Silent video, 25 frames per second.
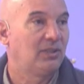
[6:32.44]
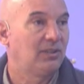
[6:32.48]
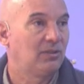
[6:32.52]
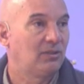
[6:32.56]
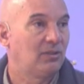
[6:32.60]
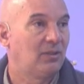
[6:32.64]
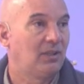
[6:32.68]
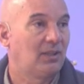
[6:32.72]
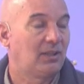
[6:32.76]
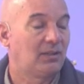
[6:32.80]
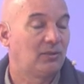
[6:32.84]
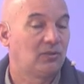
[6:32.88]

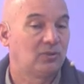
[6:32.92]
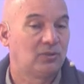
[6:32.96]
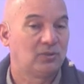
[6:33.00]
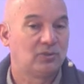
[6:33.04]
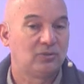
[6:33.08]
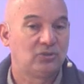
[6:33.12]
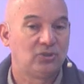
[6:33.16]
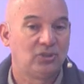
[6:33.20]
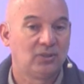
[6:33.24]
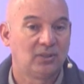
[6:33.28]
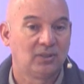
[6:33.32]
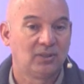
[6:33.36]
dentro de la
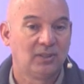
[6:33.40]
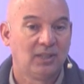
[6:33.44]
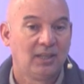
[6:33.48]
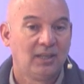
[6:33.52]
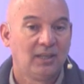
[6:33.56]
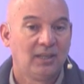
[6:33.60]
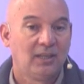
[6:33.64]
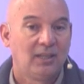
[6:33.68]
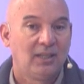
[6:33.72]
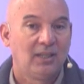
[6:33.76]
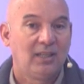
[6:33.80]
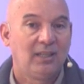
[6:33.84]
construcción,
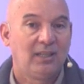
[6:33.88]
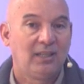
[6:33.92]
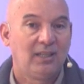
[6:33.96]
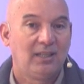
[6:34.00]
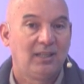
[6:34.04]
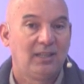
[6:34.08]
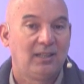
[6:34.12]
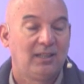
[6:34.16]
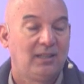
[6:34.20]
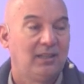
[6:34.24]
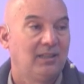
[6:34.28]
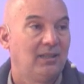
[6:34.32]

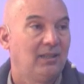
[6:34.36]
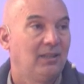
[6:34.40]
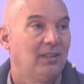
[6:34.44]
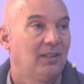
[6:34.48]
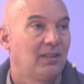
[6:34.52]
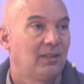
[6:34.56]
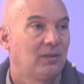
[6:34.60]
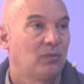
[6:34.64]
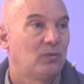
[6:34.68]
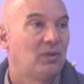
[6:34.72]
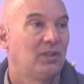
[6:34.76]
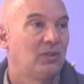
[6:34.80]
eh,
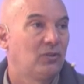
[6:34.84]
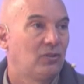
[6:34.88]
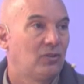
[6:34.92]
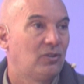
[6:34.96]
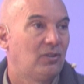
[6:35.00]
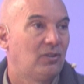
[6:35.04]
cuando